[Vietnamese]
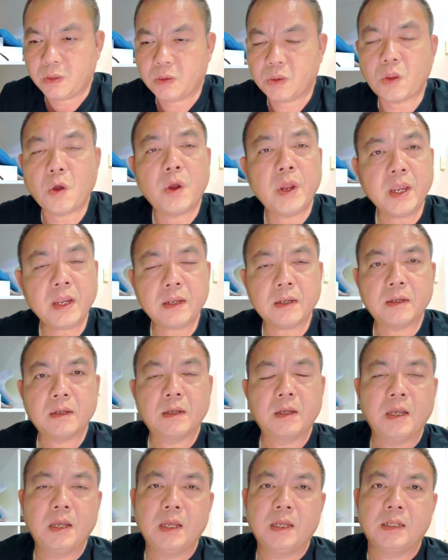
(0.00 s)
TOEIC,
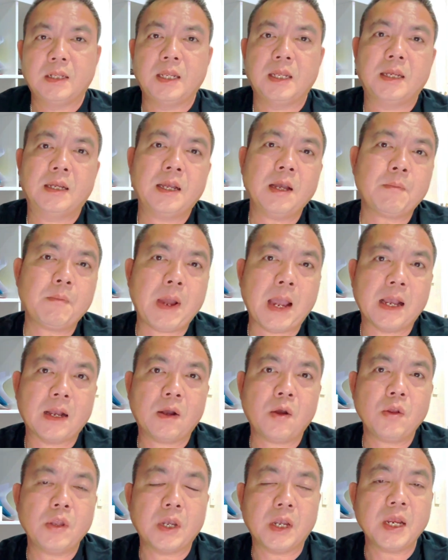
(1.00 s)
thì các bạn
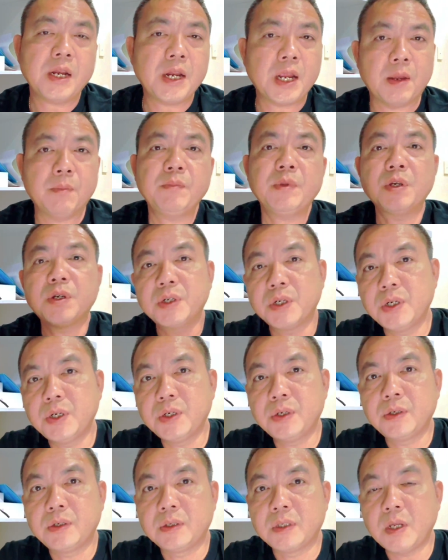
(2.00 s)
có những cái điểm tương
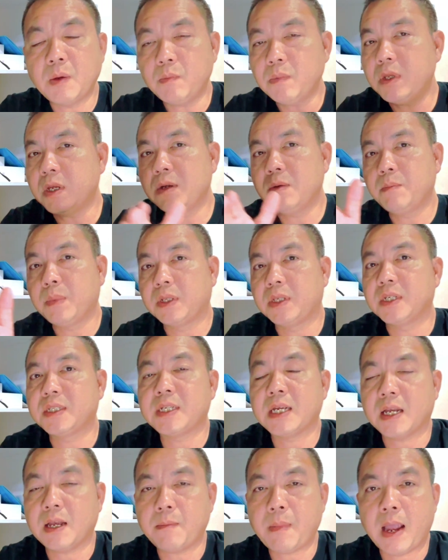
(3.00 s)
đương giống như mình chia
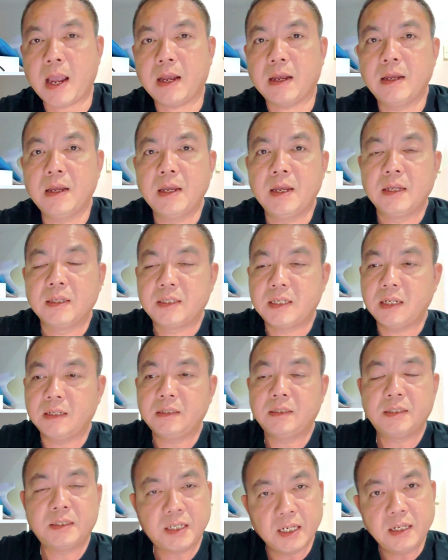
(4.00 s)
sẻ các bạn
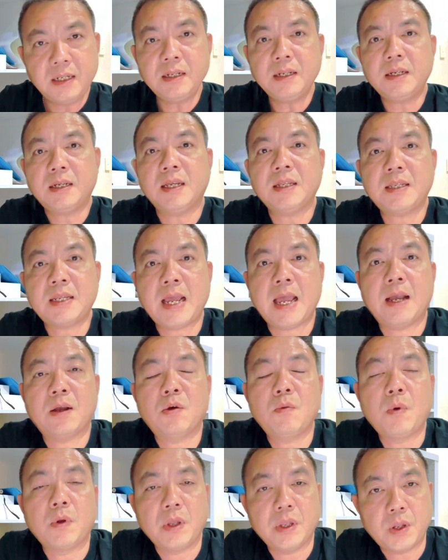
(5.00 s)
trên chính cái trang
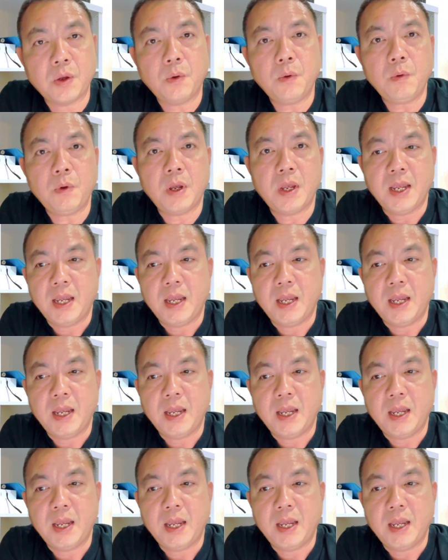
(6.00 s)
của Bộ Di trú,